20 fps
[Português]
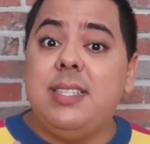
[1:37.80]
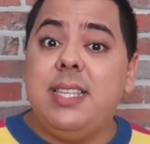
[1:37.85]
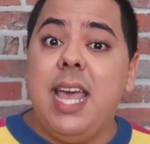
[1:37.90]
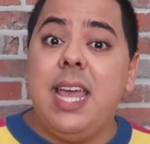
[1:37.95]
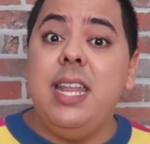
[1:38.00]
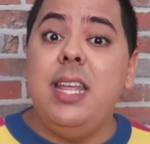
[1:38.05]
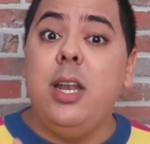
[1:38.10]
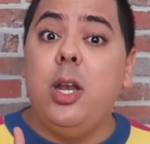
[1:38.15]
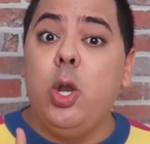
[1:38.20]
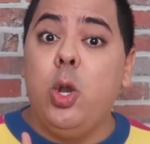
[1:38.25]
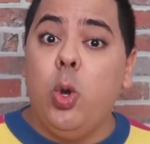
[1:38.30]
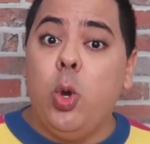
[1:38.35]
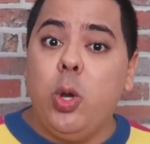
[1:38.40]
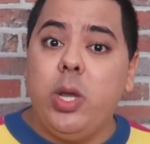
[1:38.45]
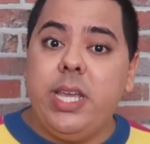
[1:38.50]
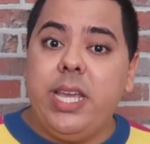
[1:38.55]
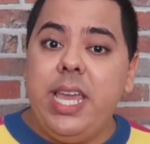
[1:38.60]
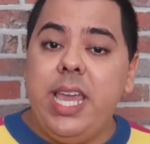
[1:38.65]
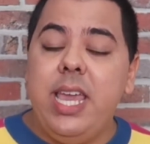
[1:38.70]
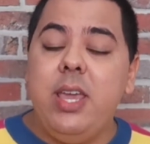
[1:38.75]
série
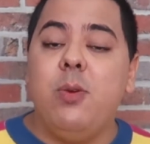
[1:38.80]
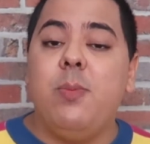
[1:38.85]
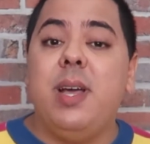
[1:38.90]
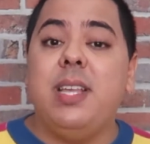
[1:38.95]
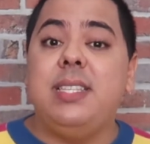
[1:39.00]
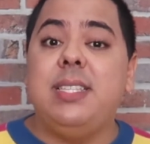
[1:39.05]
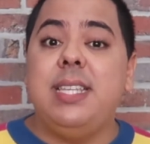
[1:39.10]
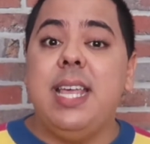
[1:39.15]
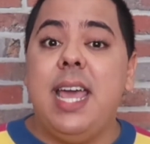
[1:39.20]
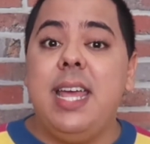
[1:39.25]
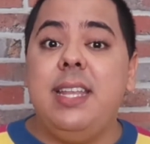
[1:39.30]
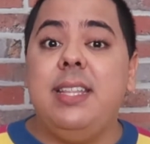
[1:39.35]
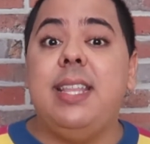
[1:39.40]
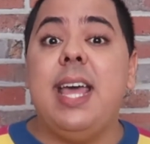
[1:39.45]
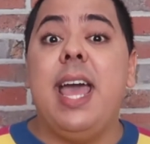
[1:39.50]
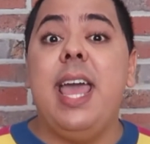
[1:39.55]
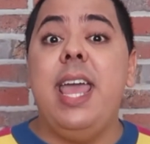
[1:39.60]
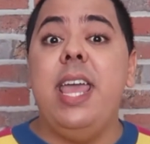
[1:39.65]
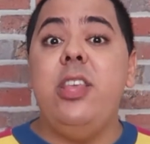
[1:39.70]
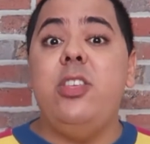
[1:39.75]
Looking, uma série
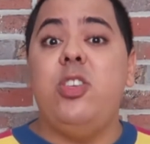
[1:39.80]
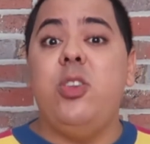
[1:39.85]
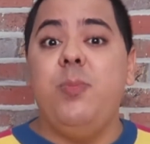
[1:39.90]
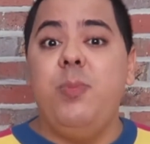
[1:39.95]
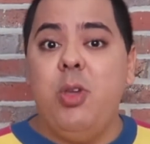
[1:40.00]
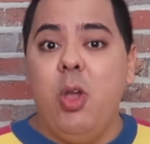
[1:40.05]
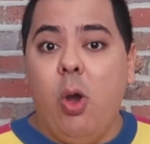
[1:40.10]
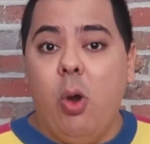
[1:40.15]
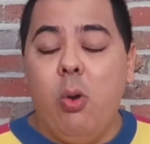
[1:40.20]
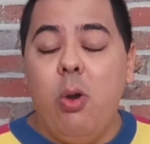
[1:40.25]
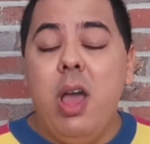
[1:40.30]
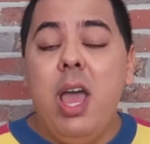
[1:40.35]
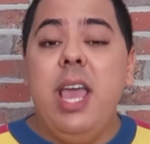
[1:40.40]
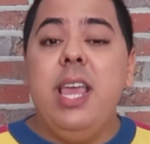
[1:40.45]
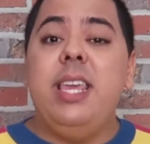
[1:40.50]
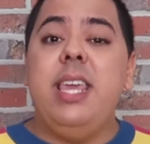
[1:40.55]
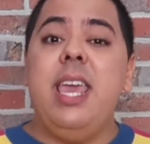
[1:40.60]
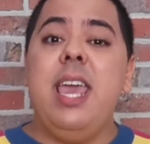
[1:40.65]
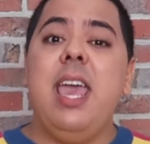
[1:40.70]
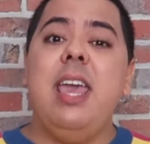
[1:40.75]
da HBO
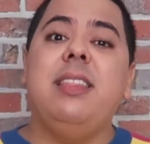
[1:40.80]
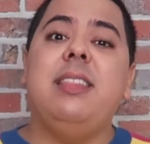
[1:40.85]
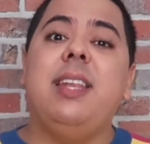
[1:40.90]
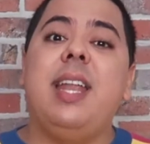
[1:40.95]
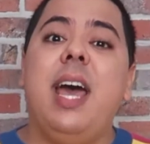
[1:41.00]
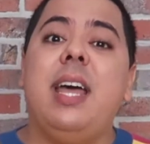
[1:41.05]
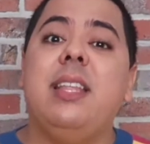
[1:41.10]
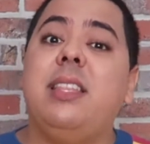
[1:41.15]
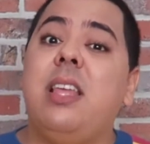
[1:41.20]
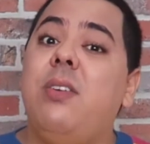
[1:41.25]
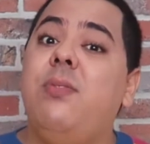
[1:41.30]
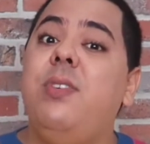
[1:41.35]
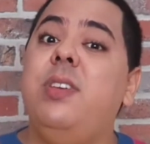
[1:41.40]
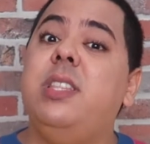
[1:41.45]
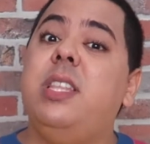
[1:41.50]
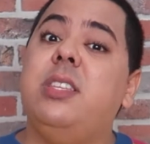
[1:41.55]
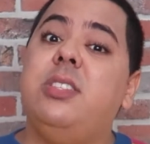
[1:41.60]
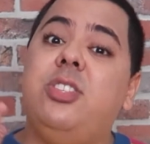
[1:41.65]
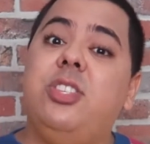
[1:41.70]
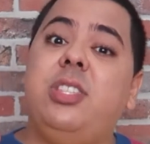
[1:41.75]
que retrata a
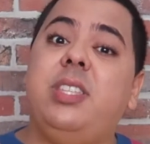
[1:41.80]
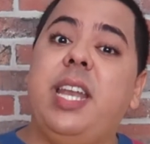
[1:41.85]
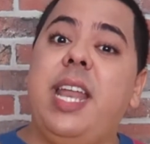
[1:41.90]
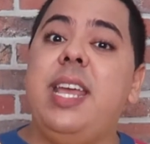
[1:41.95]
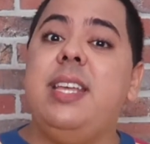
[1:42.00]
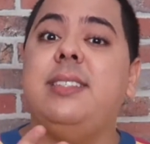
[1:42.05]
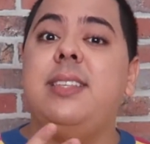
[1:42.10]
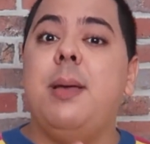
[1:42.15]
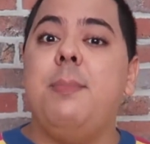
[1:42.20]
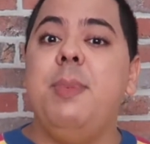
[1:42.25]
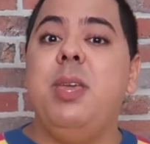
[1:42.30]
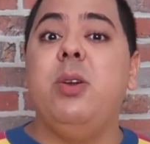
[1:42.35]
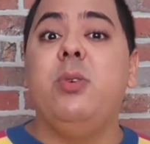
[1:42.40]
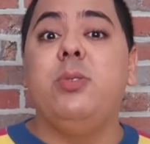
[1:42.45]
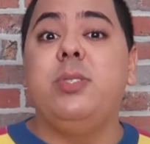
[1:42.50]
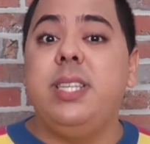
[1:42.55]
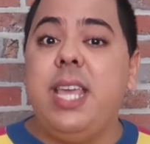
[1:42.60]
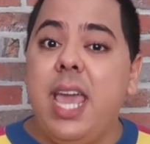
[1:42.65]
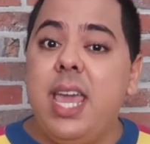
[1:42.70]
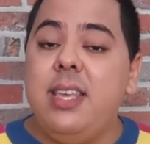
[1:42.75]
vida de três
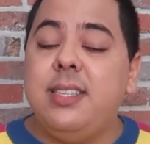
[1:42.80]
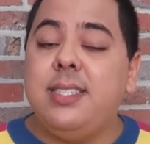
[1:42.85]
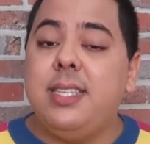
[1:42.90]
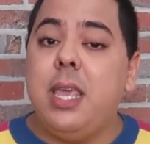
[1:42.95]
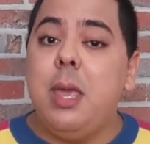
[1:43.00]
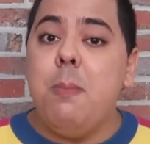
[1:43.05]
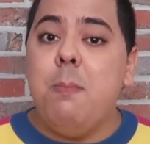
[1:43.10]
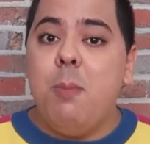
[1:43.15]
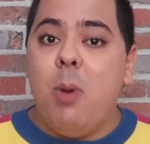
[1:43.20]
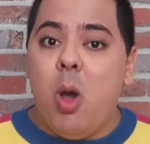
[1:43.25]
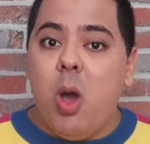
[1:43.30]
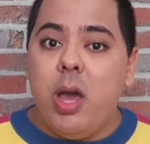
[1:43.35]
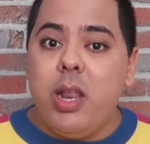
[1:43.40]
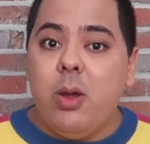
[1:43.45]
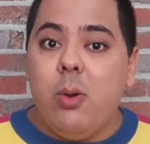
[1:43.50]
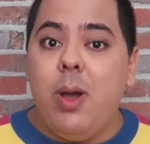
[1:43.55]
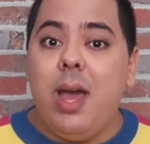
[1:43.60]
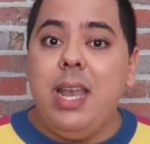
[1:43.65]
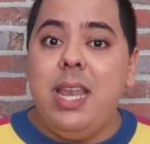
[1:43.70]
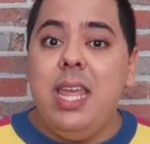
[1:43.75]
amigos gays que
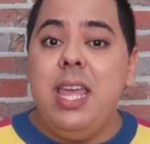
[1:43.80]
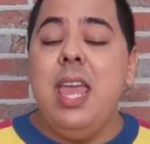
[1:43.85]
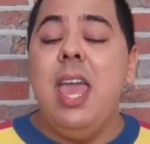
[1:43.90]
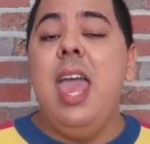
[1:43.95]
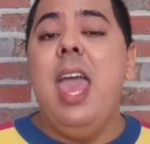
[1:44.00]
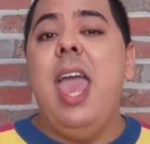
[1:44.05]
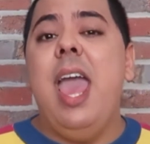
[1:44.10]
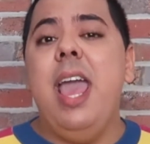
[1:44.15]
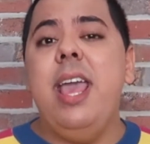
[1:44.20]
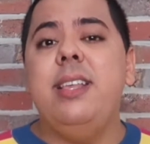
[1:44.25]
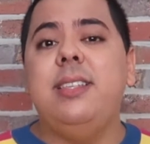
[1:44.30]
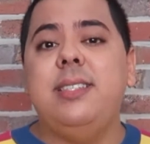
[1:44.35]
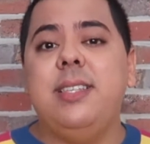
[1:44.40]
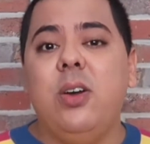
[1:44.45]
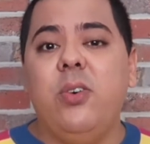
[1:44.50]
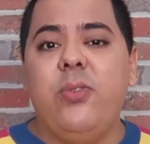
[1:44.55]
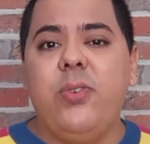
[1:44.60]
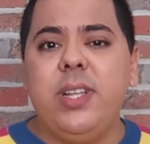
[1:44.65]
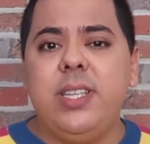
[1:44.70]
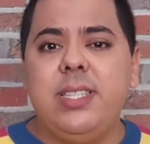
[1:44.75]
moram ali em
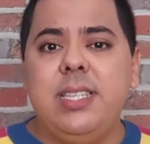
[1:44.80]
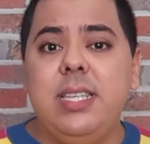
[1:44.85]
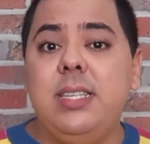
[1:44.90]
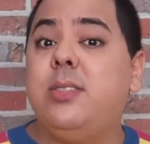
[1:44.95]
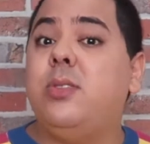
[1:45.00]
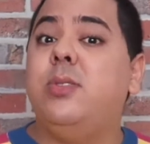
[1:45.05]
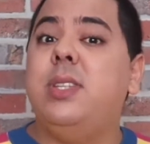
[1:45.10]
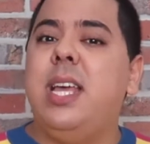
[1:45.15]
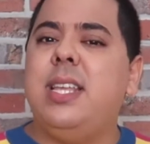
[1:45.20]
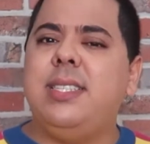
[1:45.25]
São Francisco.